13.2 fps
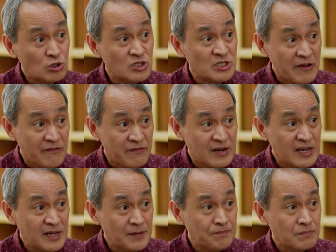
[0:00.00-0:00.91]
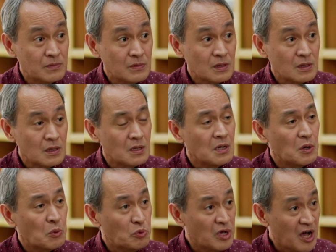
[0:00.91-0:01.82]
yon safely,
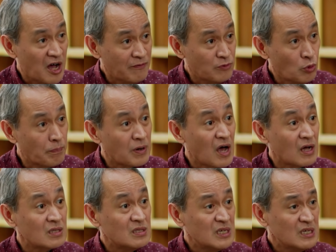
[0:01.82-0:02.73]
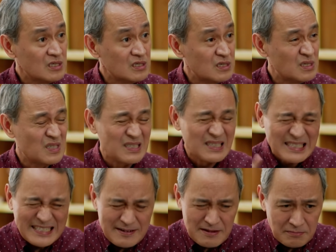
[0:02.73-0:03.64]
we have to practice,
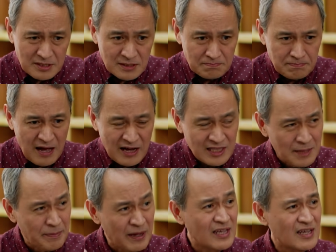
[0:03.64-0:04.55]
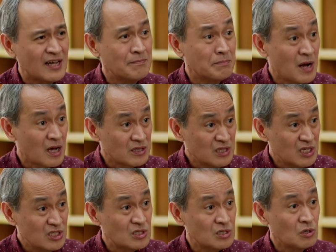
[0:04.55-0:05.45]
mas pangit na pakinggan,
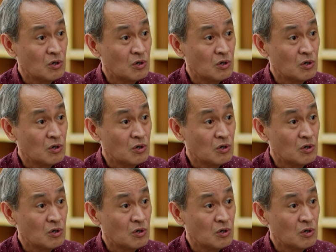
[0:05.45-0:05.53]
practice